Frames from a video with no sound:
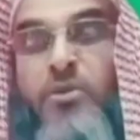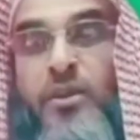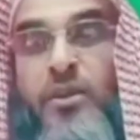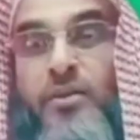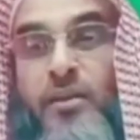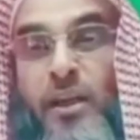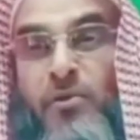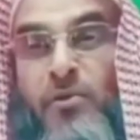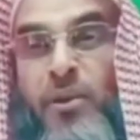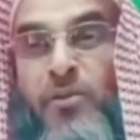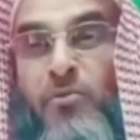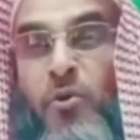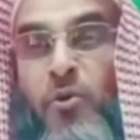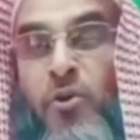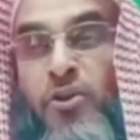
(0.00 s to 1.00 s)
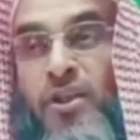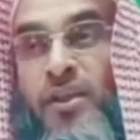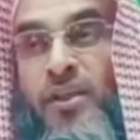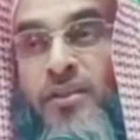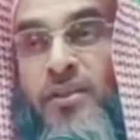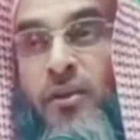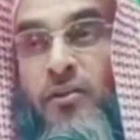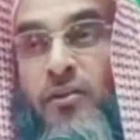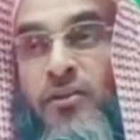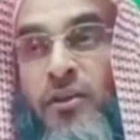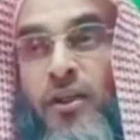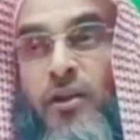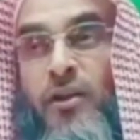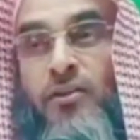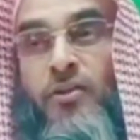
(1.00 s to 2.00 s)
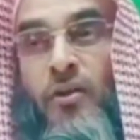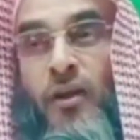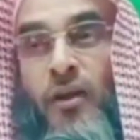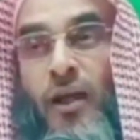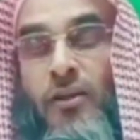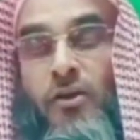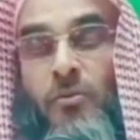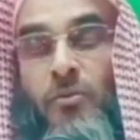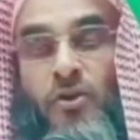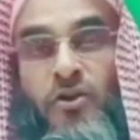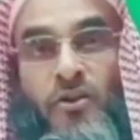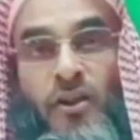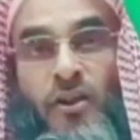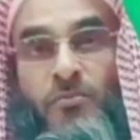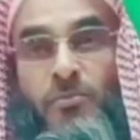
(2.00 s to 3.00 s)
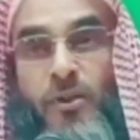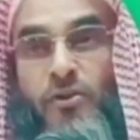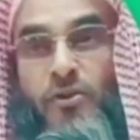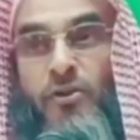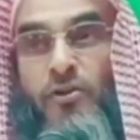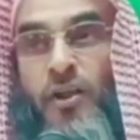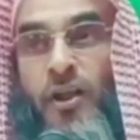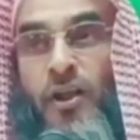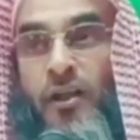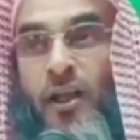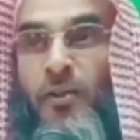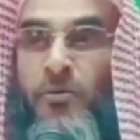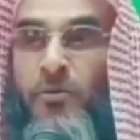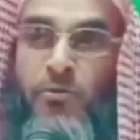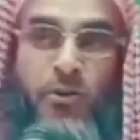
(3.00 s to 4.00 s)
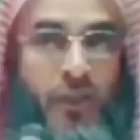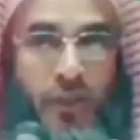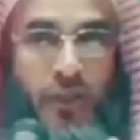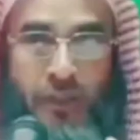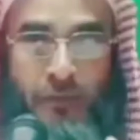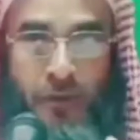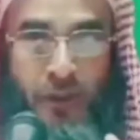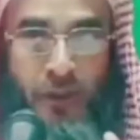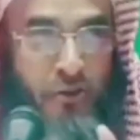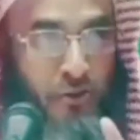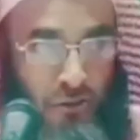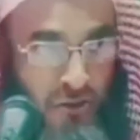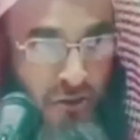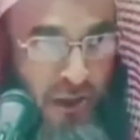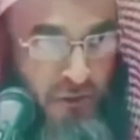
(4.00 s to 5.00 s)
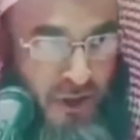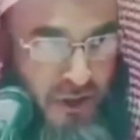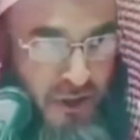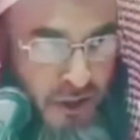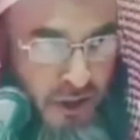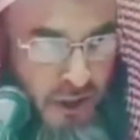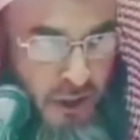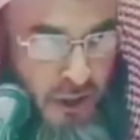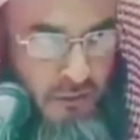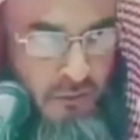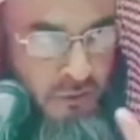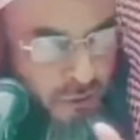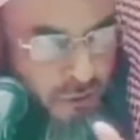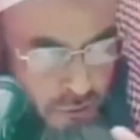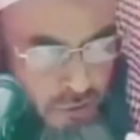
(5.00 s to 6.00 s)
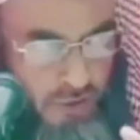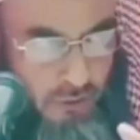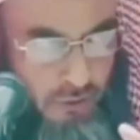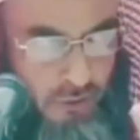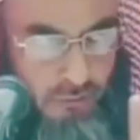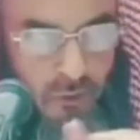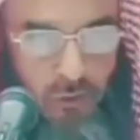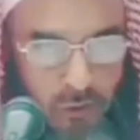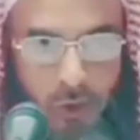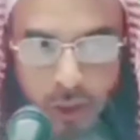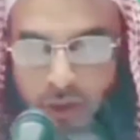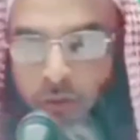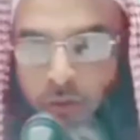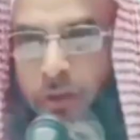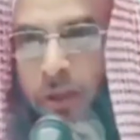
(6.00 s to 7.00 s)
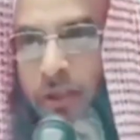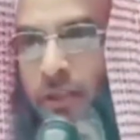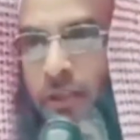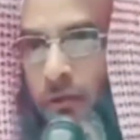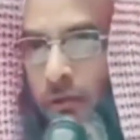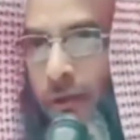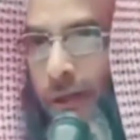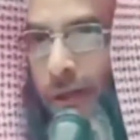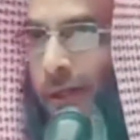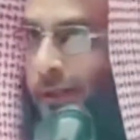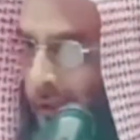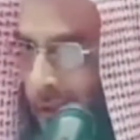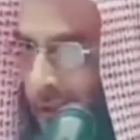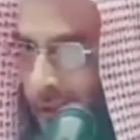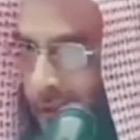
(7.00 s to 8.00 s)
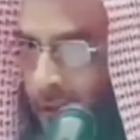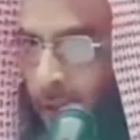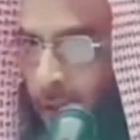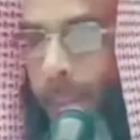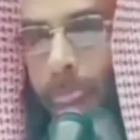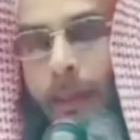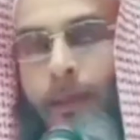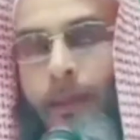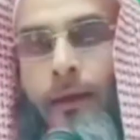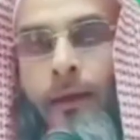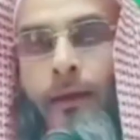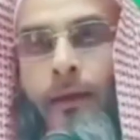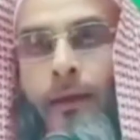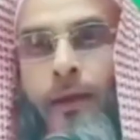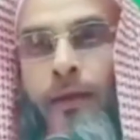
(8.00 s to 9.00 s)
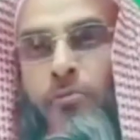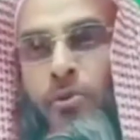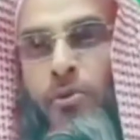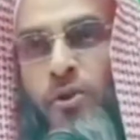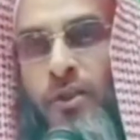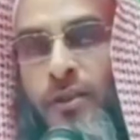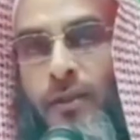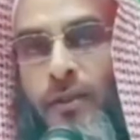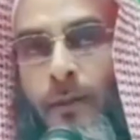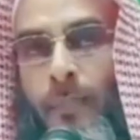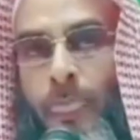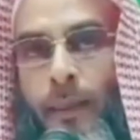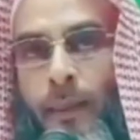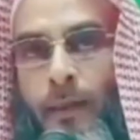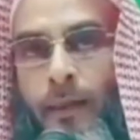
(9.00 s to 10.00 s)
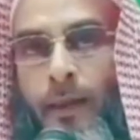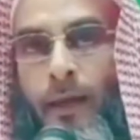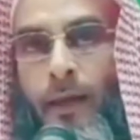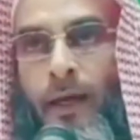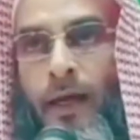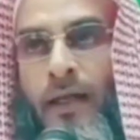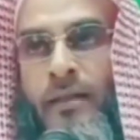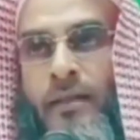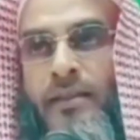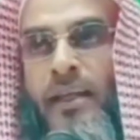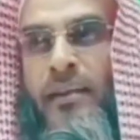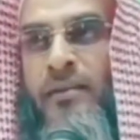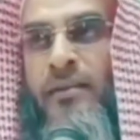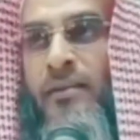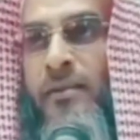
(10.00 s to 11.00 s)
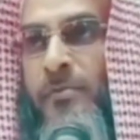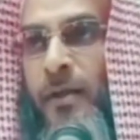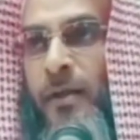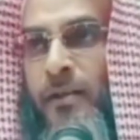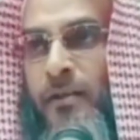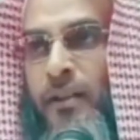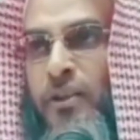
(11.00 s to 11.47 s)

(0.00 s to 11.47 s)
সাল্লামের মোজে ছিল যে সলাত অবস্থায় পেছন দিকে ডানে বামে দেখতে পেতেন শুধু সামনের দিকে না শুধু সলাত অবস্থায় কারণ আমাদের কাছে দরিল এটি এটা মোজেজা আর জানতে পারতেন